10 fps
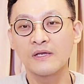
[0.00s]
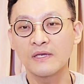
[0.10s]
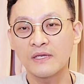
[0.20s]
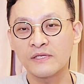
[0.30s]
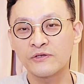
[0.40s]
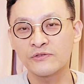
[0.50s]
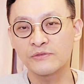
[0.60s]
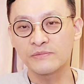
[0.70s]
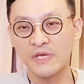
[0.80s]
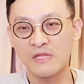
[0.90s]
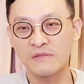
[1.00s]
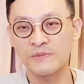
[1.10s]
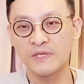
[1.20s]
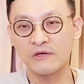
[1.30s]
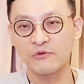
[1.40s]
이더리움
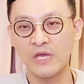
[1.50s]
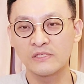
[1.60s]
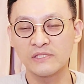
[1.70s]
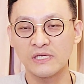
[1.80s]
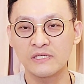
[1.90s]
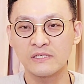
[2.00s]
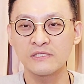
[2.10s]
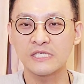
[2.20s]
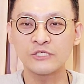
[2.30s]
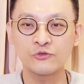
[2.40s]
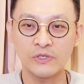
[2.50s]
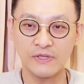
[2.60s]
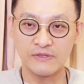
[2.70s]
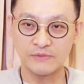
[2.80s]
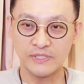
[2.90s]
엑스피가 굉장히 큰 이슈가
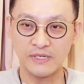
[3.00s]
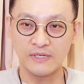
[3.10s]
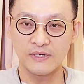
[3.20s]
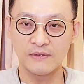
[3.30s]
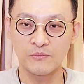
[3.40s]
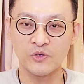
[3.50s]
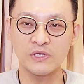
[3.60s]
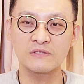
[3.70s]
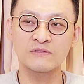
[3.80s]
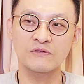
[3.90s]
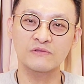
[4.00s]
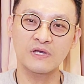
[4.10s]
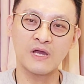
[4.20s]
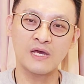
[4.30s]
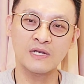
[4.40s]
됐습니다. 뭐 예를 들어 내가
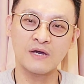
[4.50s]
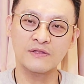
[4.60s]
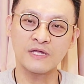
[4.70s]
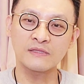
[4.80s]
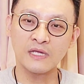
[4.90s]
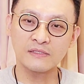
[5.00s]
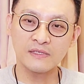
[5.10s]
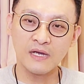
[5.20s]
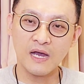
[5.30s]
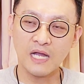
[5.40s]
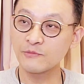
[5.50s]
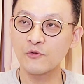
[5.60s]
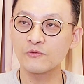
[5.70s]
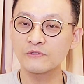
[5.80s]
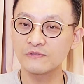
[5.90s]
하나 산다든가 아니면
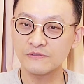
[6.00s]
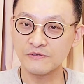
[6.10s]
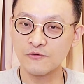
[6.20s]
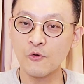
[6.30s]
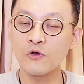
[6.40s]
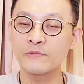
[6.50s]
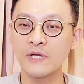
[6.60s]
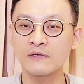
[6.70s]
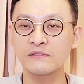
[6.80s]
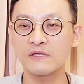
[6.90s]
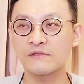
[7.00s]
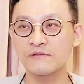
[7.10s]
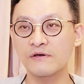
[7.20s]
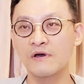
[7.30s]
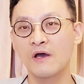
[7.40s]
송, 그 송금을 하는 데
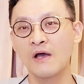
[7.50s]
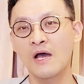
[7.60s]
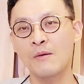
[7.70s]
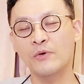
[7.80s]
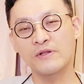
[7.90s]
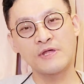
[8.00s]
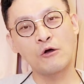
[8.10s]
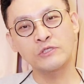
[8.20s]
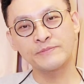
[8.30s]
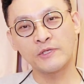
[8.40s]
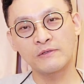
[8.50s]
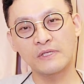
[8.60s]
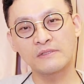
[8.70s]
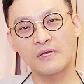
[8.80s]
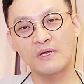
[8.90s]
있어서 한 번에 사오십 달러를
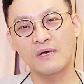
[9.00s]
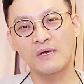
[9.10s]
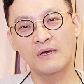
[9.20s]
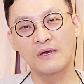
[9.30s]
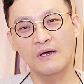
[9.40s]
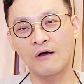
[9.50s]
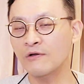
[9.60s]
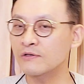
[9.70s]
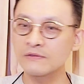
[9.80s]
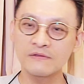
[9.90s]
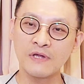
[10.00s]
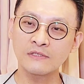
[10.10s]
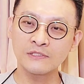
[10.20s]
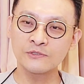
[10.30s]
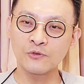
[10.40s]
낸다. 어 이거는
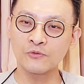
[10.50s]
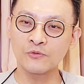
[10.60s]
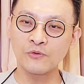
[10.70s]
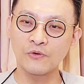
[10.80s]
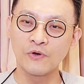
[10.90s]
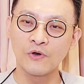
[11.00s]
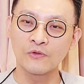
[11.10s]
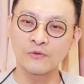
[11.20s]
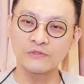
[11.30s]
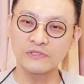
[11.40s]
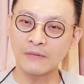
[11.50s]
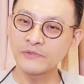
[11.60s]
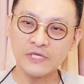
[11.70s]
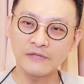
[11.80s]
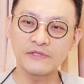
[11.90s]
상식적으로 도저히
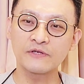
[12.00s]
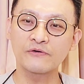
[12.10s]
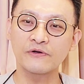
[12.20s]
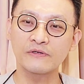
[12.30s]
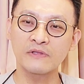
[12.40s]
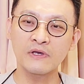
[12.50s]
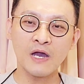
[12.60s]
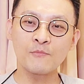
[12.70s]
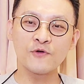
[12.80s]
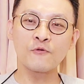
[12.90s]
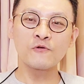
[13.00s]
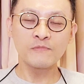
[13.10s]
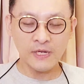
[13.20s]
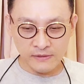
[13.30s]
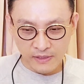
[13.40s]
납득이 안 되는 거예요. 내가 한 번
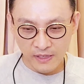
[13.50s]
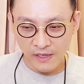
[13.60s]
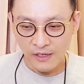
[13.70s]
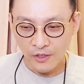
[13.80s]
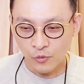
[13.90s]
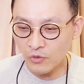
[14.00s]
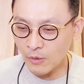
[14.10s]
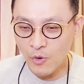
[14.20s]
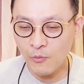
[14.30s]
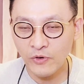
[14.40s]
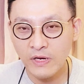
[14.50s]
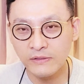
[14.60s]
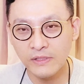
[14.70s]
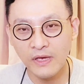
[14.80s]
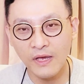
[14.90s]
송금하는데 돈 한 번
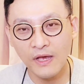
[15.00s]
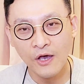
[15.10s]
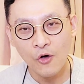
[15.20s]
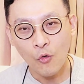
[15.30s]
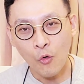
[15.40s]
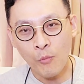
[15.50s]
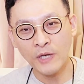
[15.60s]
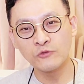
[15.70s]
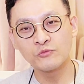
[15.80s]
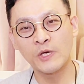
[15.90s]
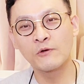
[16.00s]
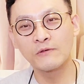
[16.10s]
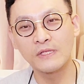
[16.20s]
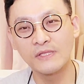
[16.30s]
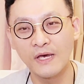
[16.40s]
보내는데 오만 원, 육만 원을
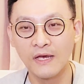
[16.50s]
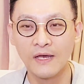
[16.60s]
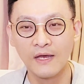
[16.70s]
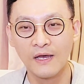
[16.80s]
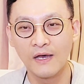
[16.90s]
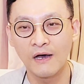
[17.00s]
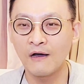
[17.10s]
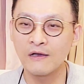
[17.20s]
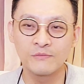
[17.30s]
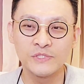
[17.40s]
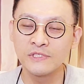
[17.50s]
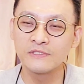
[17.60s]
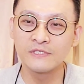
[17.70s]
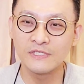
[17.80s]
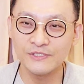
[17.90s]
낸다? 아 미치는
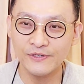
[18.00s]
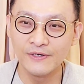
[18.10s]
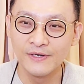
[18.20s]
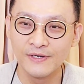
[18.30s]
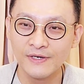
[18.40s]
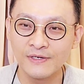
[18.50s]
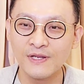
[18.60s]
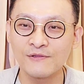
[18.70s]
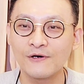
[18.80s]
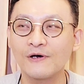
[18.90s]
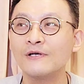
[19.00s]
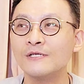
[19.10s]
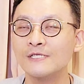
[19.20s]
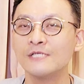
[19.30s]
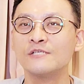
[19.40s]
일이죠. 그래서
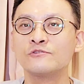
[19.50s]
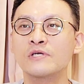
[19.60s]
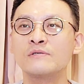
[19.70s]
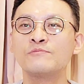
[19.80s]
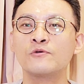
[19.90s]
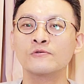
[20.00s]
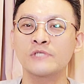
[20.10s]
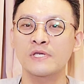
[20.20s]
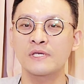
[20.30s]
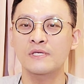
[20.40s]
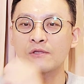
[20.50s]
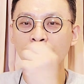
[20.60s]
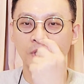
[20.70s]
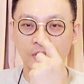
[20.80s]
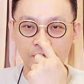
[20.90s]
최근 블록체인
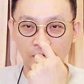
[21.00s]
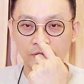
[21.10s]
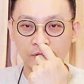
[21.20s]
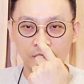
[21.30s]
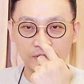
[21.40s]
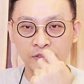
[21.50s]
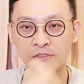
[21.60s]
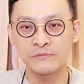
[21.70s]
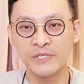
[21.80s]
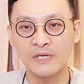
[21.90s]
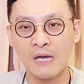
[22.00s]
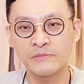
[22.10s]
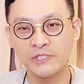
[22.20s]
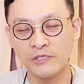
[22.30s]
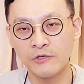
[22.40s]
업계에서 어떤 흐름이
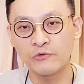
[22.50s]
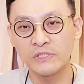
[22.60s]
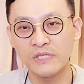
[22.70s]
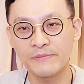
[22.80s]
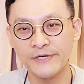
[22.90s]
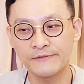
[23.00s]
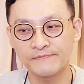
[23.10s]
감지가 되고 있냐면,